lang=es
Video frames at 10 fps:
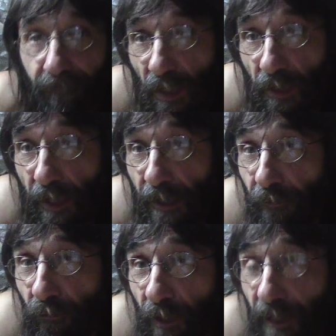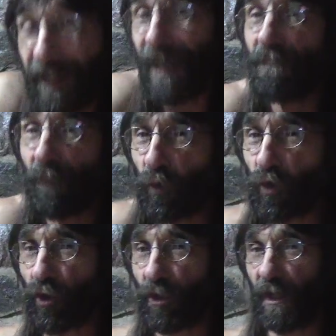quizás dándote ese
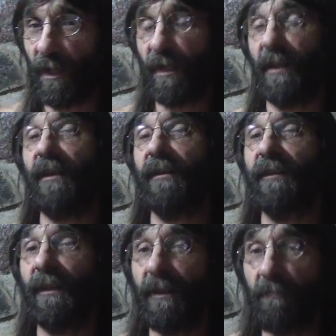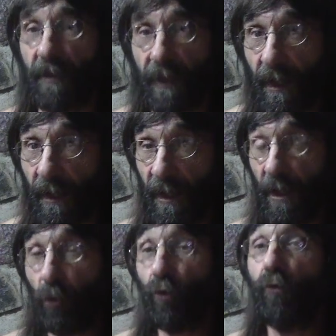impulso que es creerte de verdad.
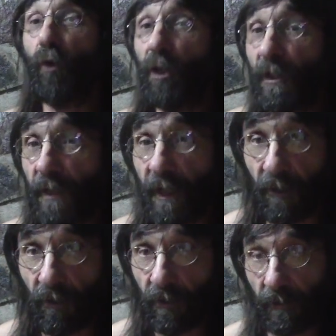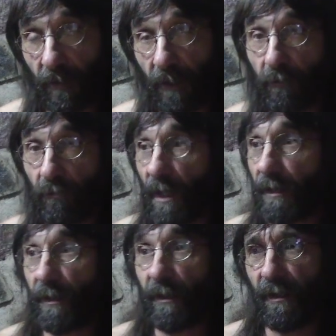Tu voz interior, en
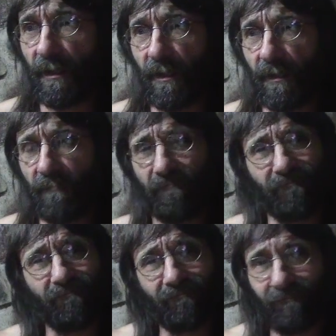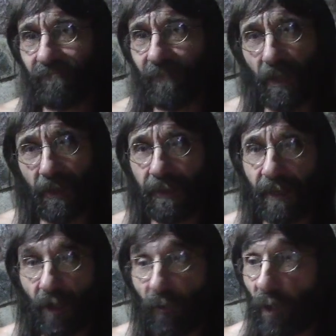lugar de
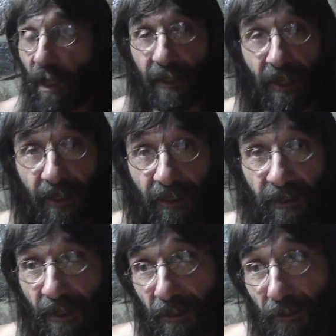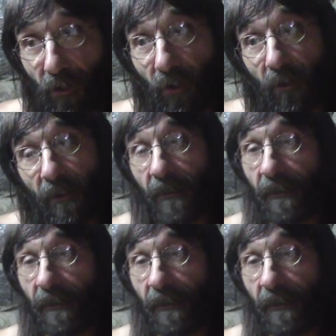decirte como la rana que se rindió,